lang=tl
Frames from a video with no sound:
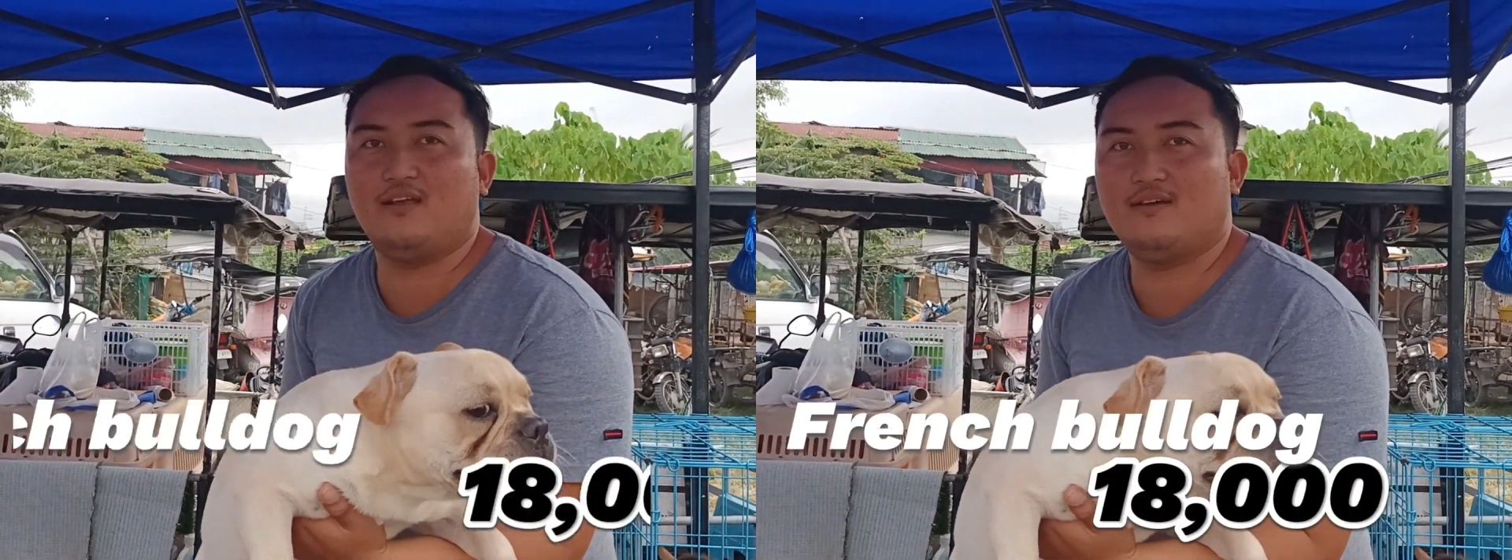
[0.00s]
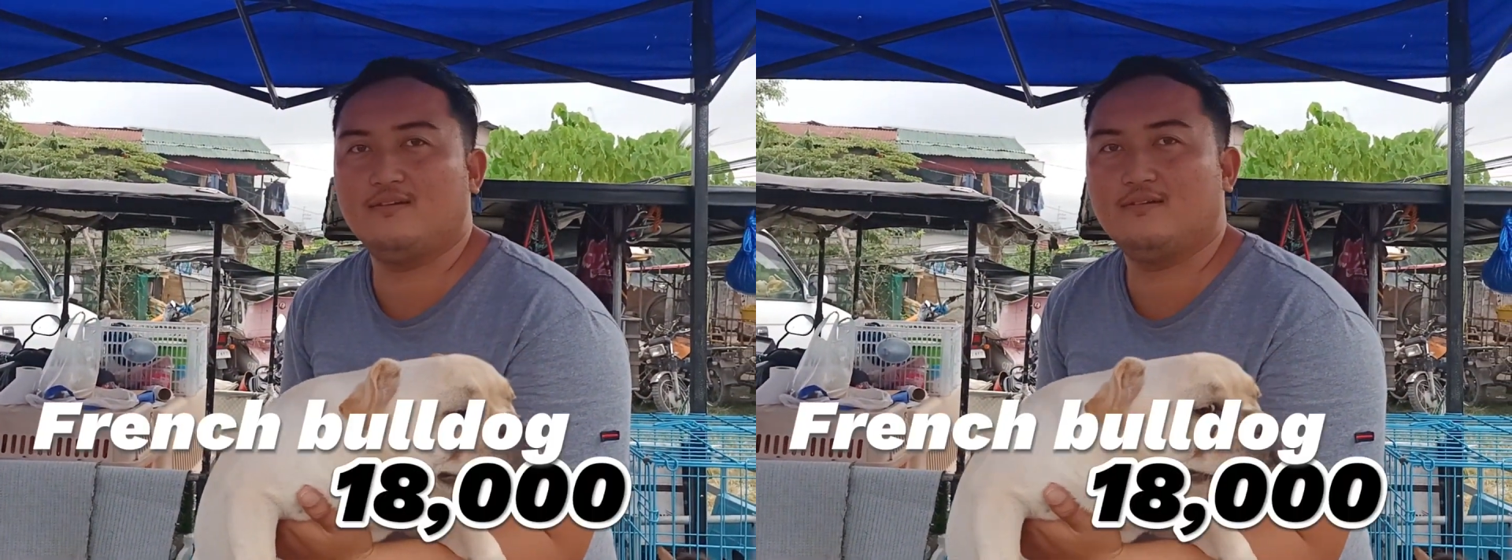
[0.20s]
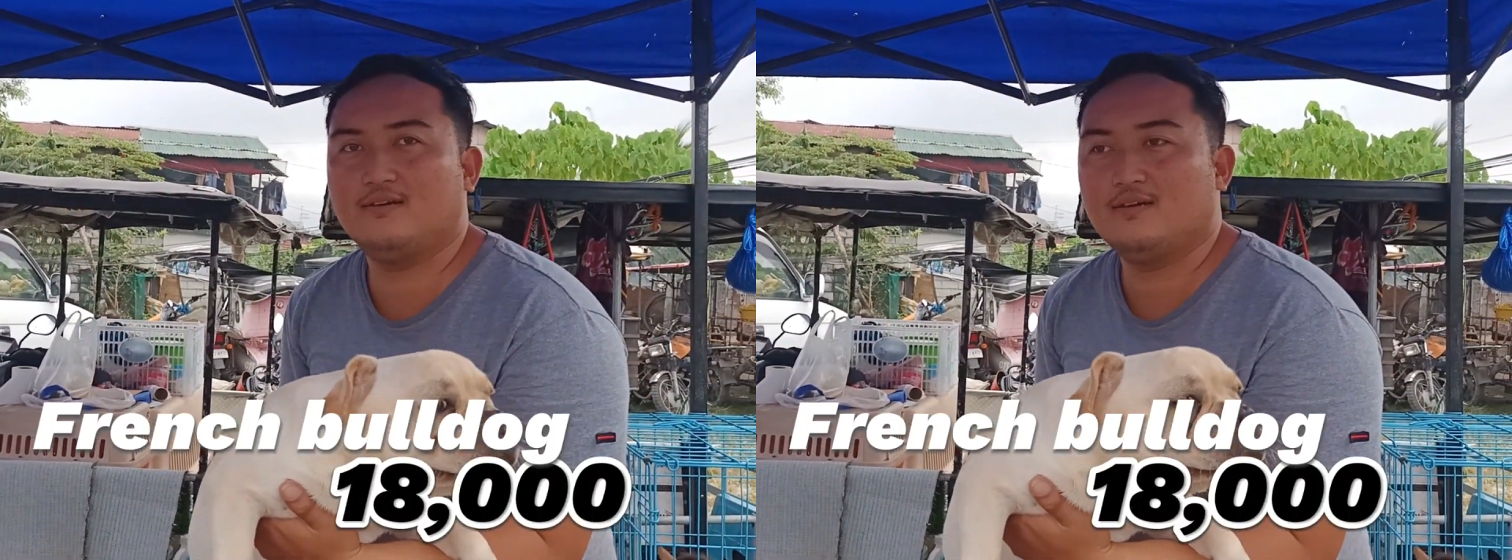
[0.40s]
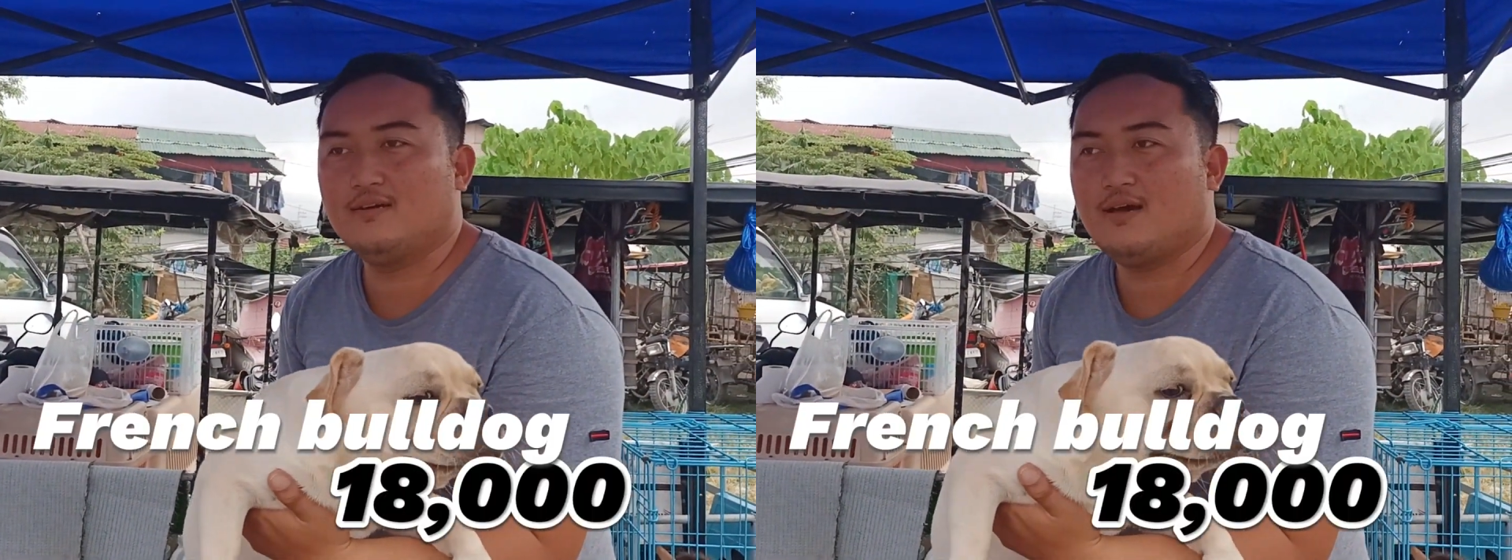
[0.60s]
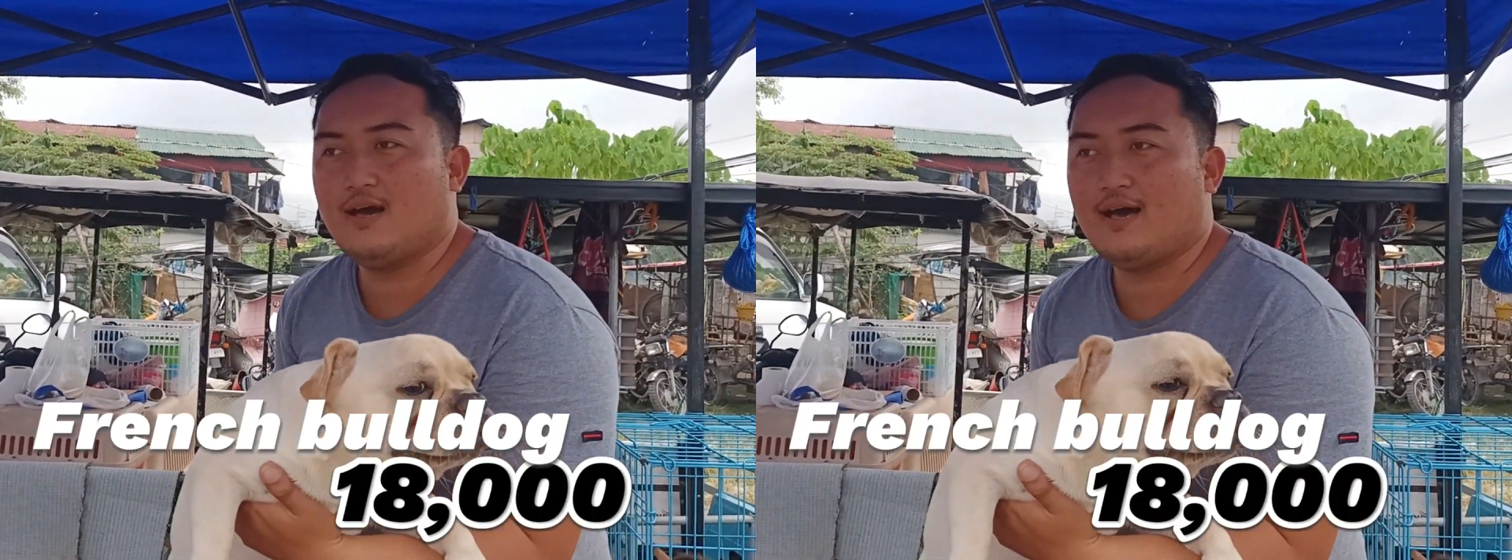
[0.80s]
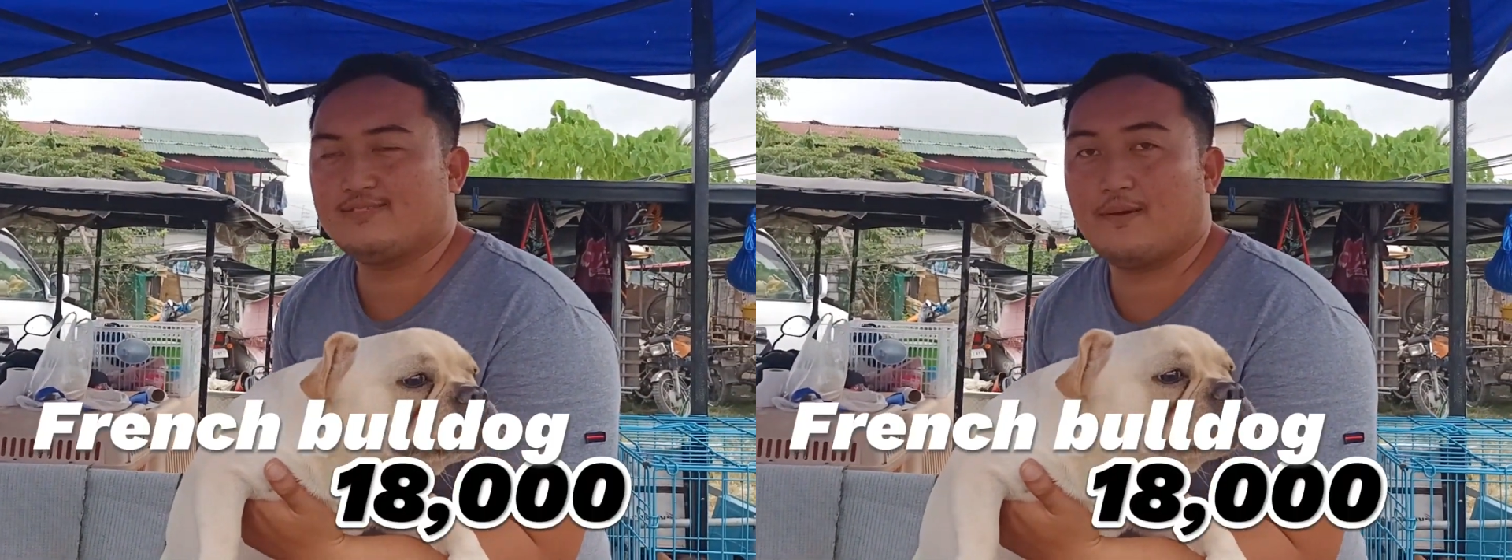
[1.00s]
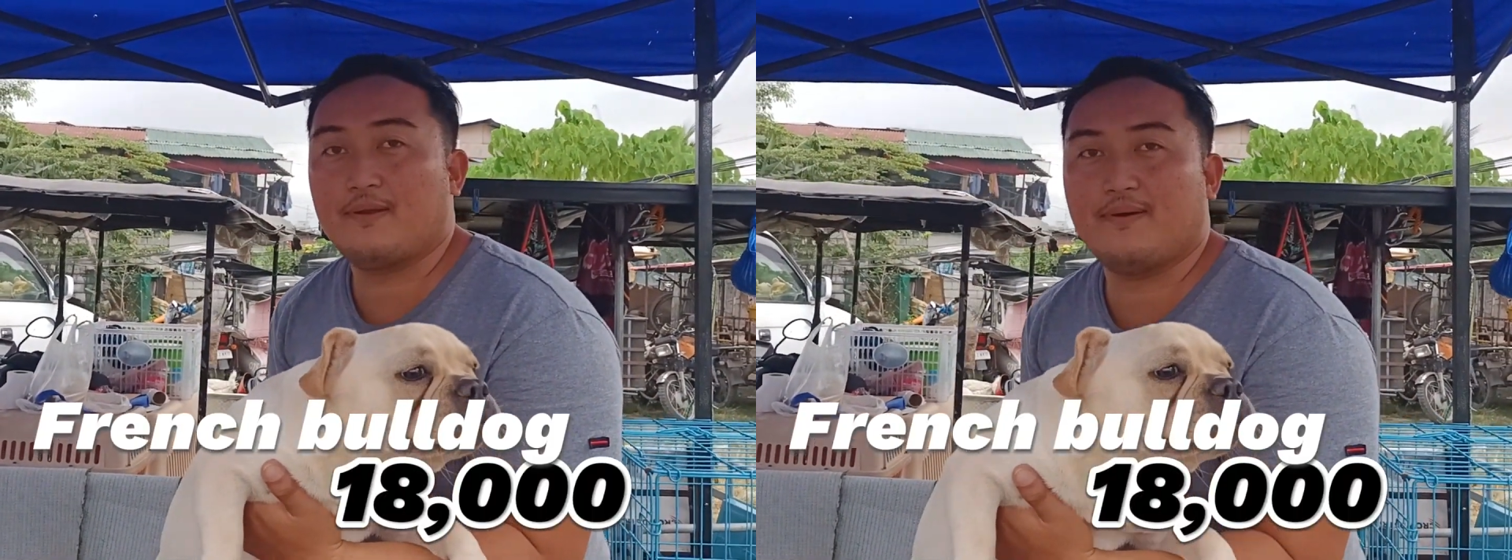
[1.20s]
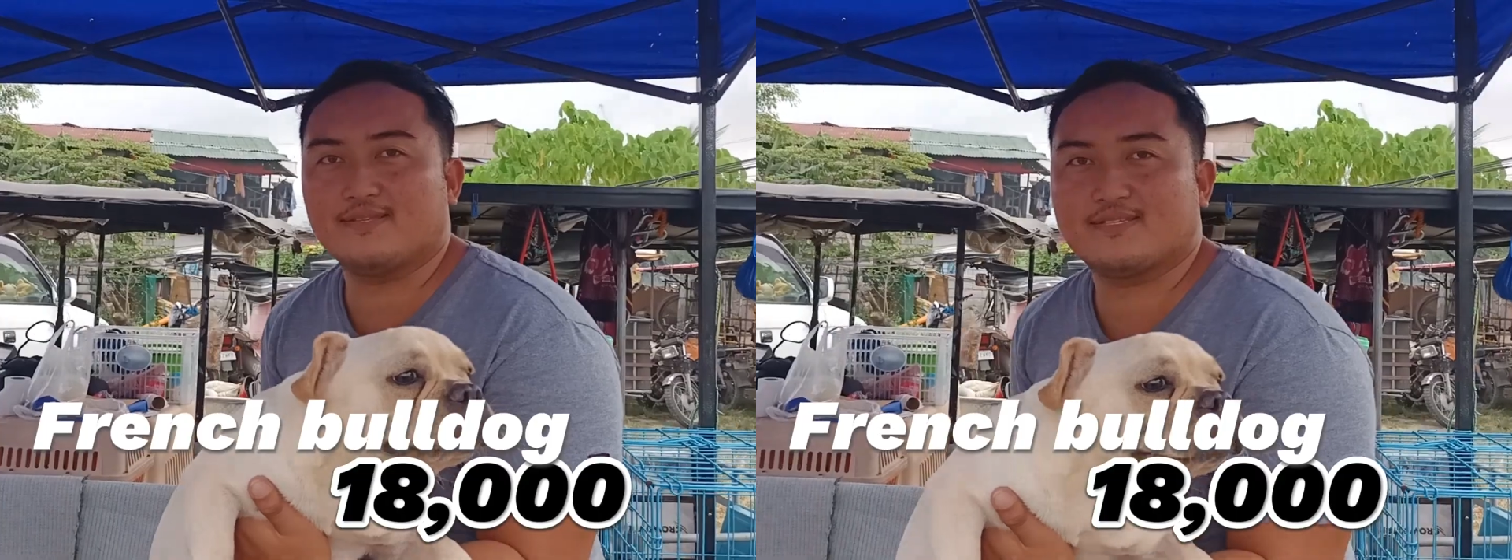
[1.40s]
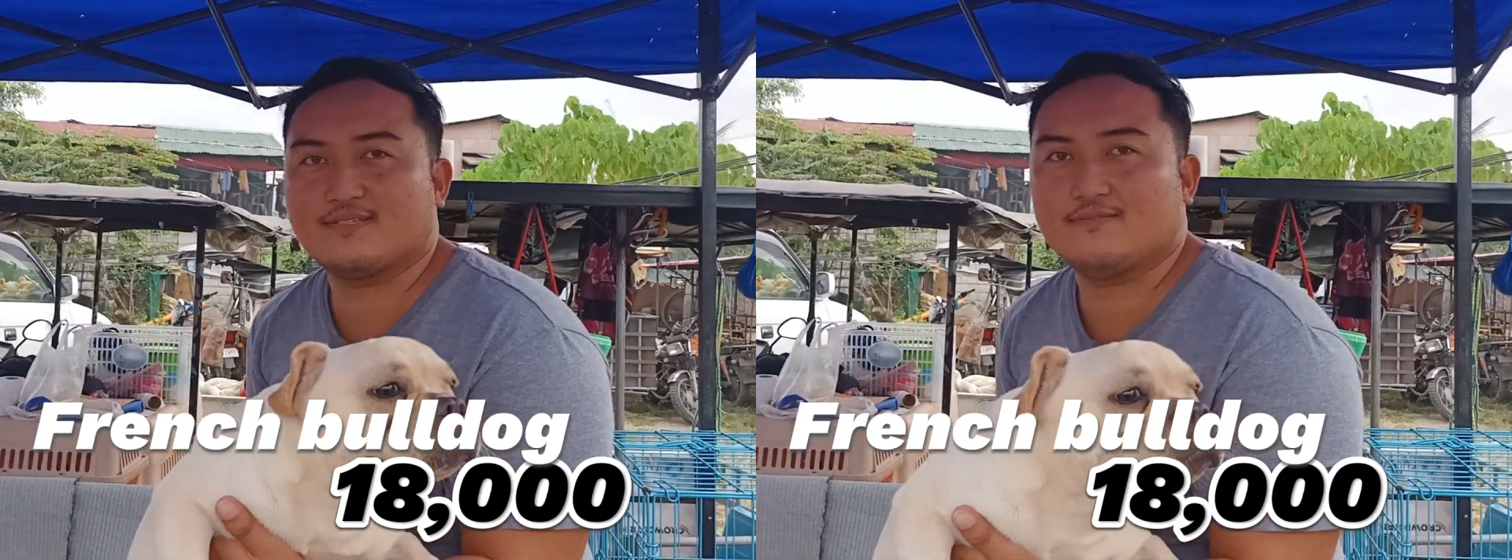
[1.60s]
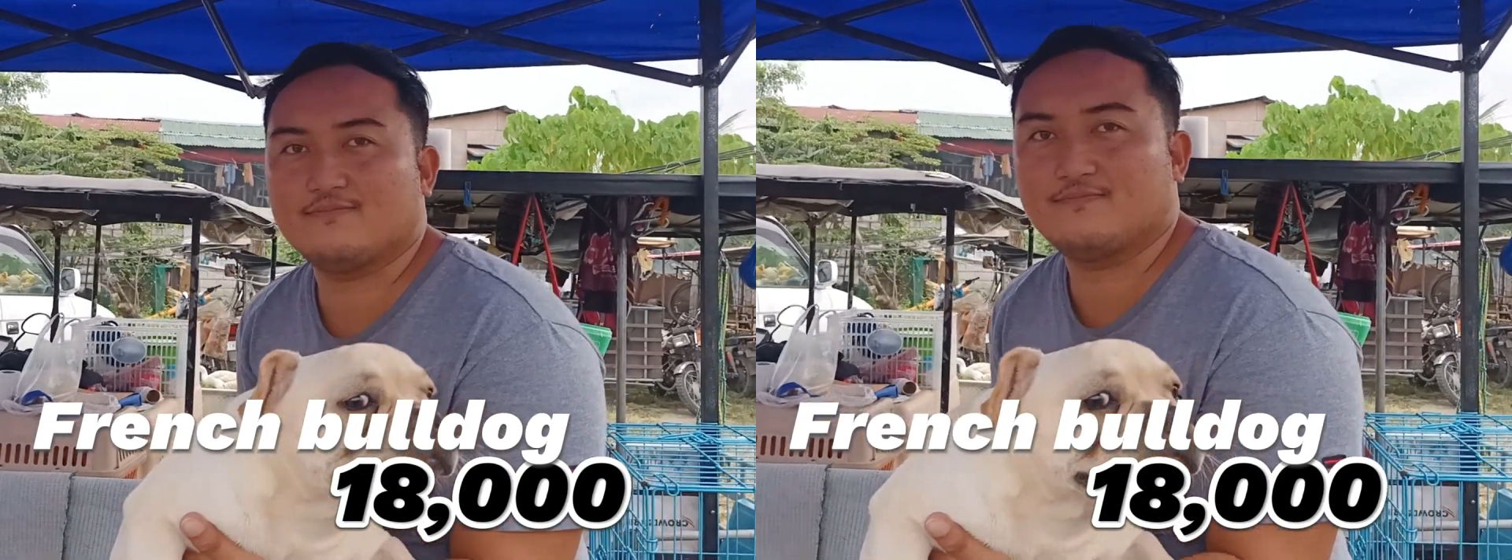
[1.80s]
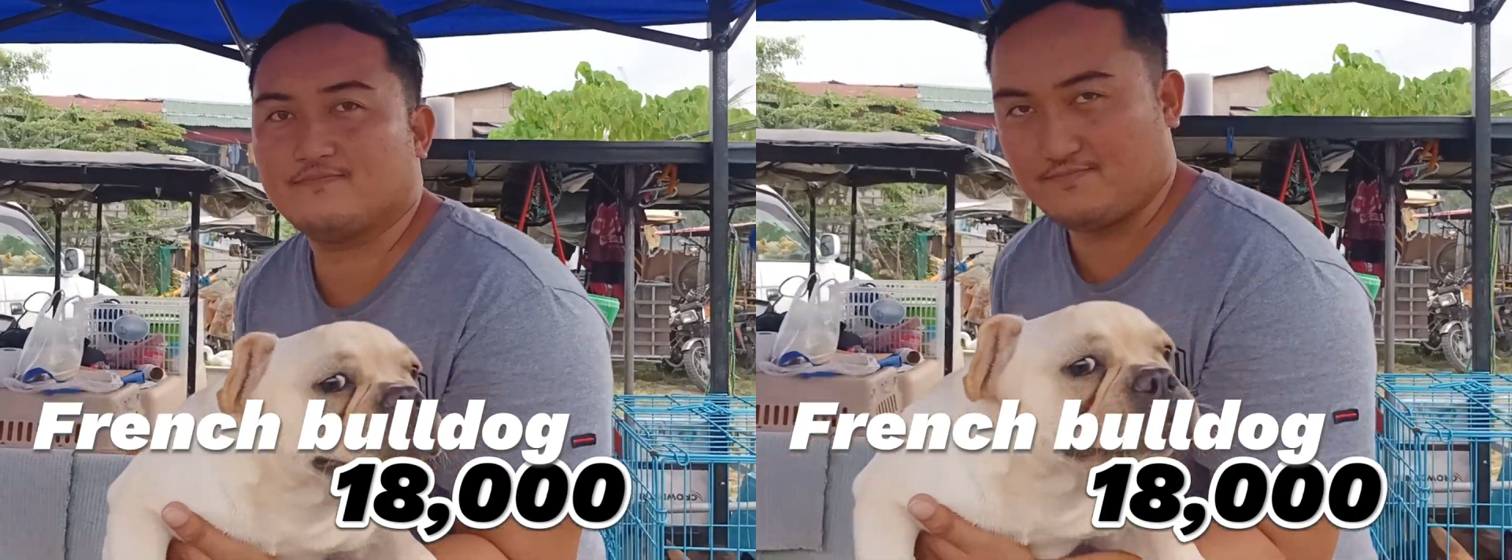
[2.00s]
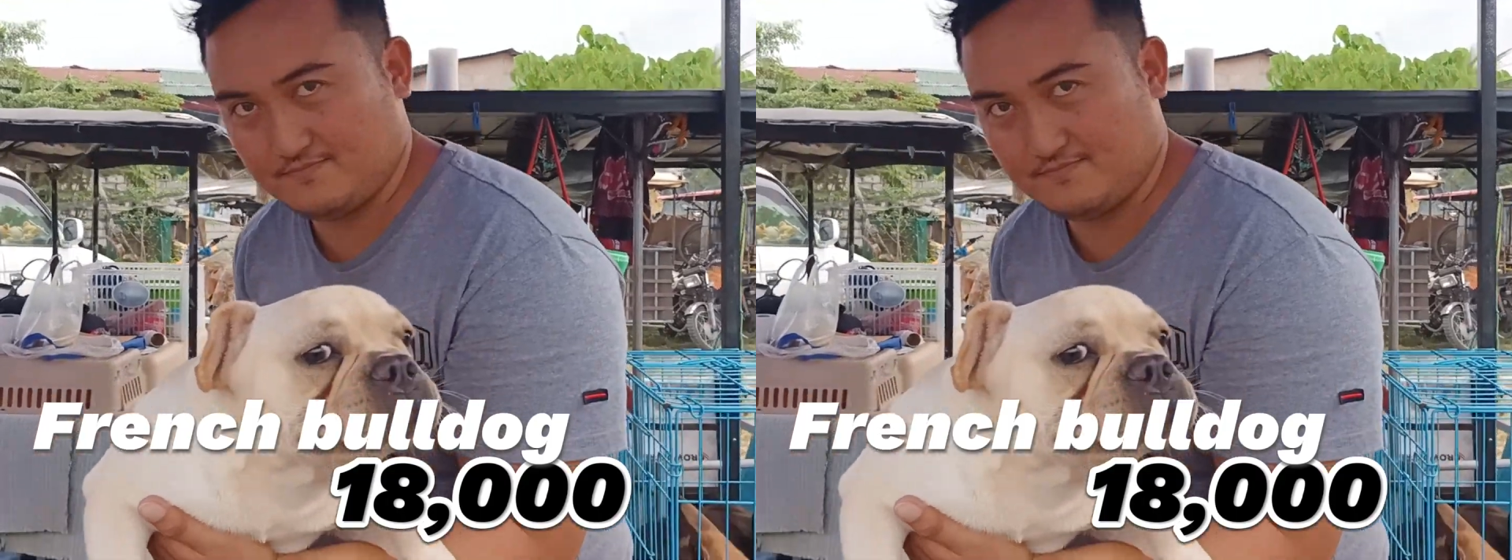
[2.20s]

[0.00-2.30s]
7 ah, months. Ah, 7 months. Malapit na namang